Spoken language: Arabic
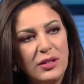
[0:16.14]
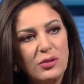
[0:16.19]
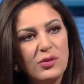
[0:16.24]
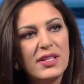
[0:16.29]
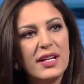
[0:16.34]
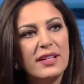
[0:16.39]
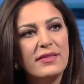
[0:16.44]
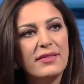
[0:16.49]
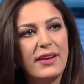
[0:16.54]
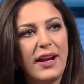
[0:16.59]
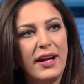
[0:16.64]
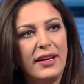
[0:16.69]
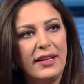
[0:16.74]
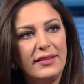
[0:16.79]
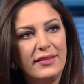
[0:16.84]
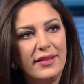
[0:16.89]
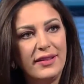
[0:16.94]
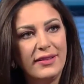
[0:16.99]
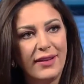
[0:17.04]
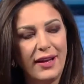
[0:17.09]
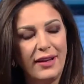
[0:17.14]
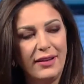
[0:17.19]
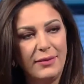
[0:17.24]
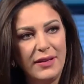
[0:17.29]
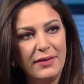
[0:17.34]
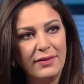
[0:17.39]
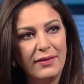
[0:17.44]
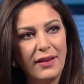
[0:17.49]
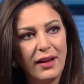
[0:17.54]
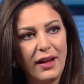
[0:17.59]
يسيطر على تلك
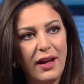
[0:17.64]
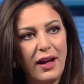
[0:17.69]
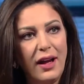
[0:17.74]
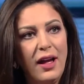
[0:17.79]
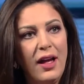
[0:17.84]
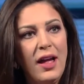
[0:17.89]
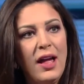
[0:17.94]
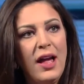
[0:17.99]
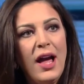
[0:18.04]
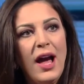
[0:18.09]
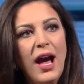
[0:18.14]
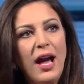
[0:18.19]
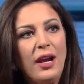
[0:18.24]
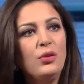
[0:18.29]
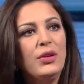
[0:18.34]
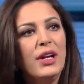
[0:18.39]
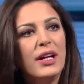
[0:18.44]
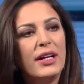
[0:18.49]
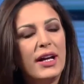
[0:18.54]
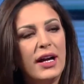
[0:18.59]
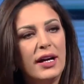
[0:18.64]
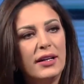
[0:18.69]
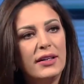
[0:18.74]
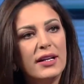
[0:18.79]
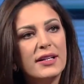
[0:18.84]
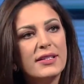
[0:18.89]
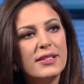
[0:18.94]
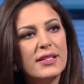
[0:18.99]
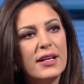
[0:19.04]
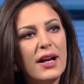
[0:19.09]
المنطقه هل هناك
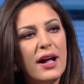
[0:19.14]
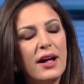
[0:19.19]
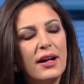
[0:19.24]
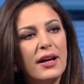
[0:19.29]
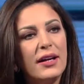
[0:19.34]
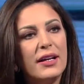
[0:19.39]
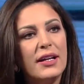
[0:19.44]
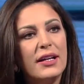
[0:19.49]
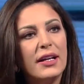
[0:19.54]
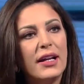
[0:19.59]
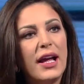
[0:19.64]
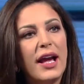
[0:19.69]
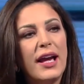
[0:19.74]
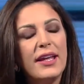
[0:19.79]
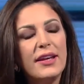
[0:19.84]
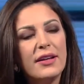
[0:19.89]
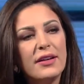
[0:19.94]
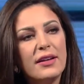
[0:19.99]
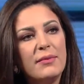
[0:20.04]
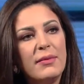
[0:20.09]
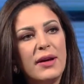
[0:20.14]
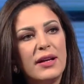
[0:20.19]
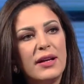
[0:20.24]
عناصر اخرين غير ما